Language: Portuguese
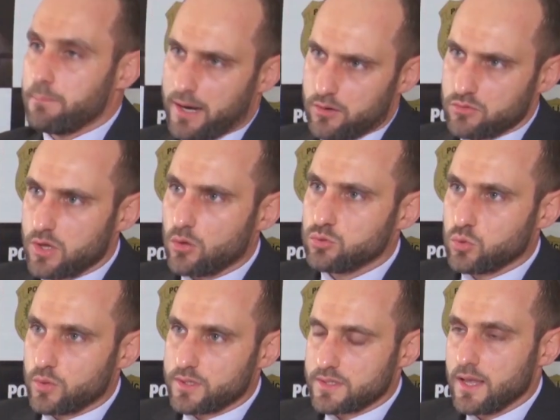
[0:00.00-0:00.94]
para os
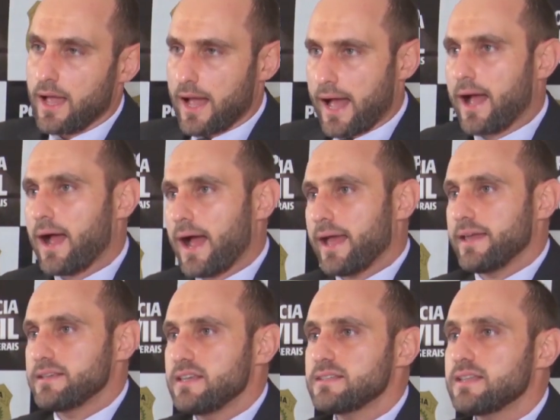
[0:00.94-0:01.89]
autores. Ah, ah
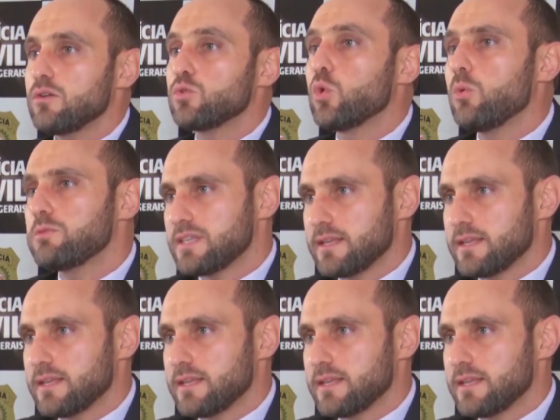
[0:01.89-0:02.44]
existem grupos